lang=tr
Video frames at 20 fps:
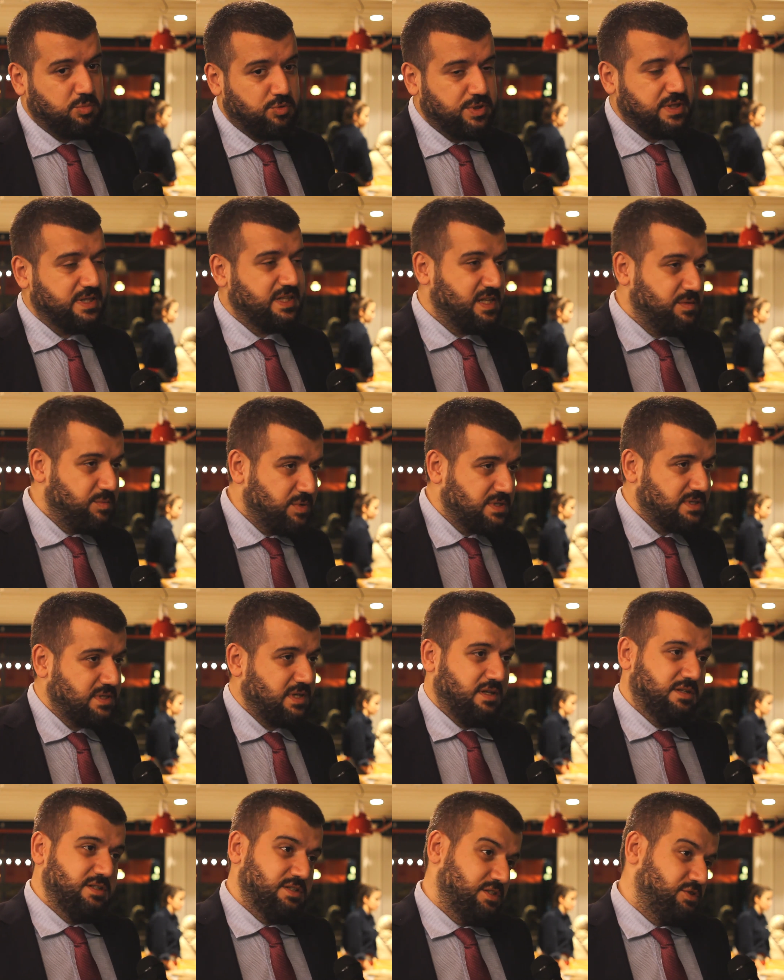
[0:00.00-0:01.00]
Bunları kimin
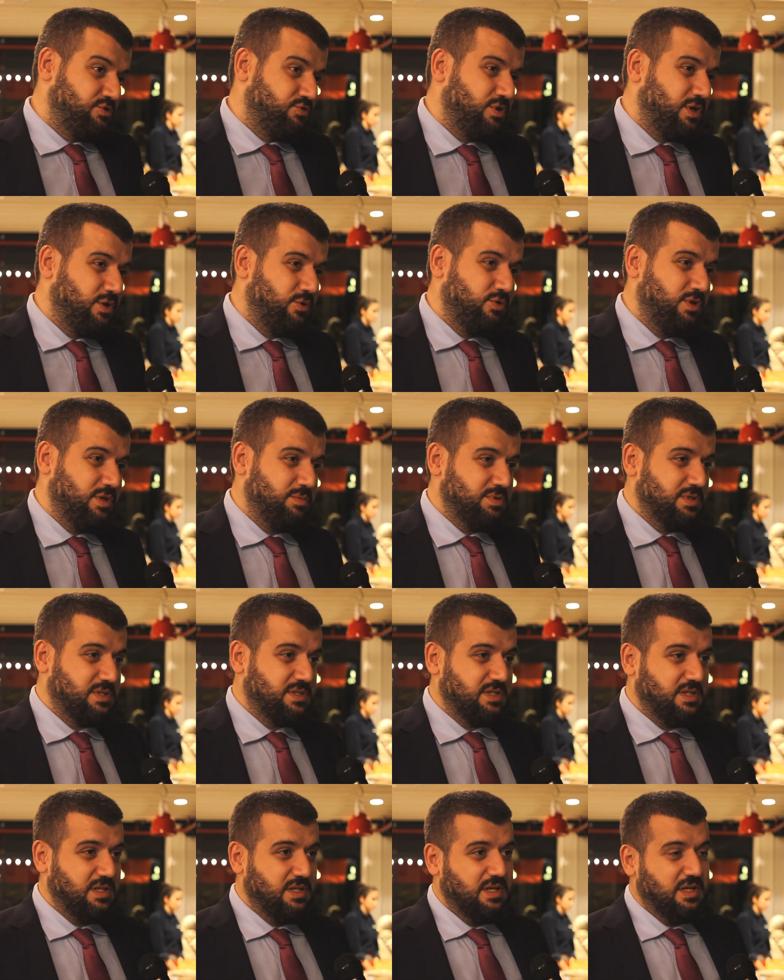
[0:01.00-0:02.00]
sağlayacağı şu an öyle
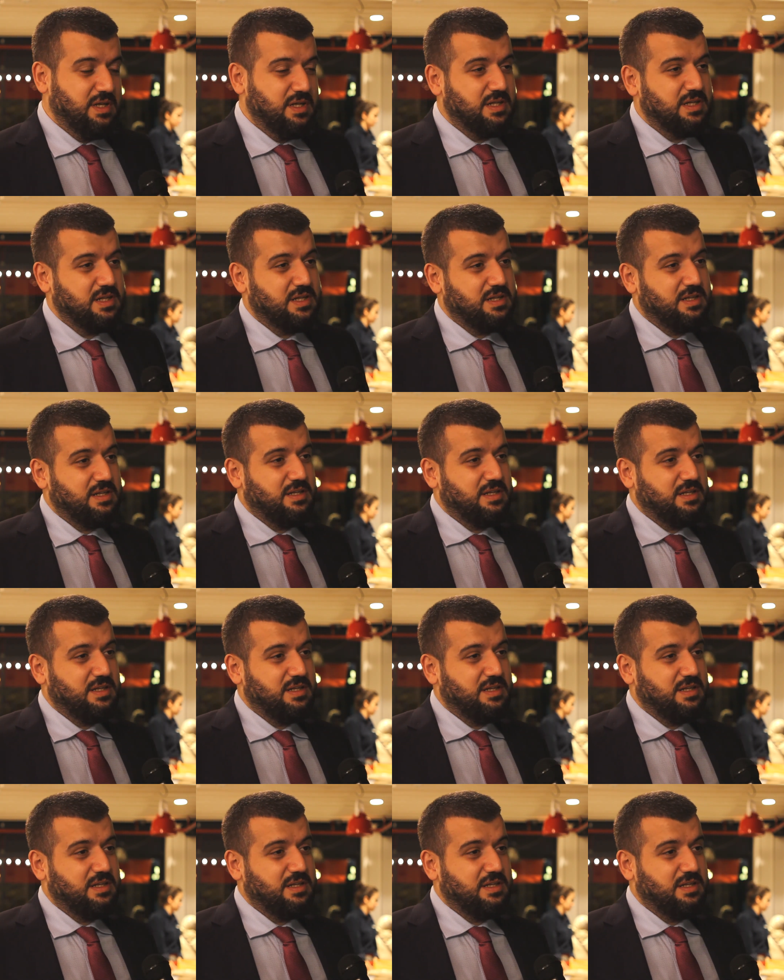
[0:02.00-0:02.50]
bir e,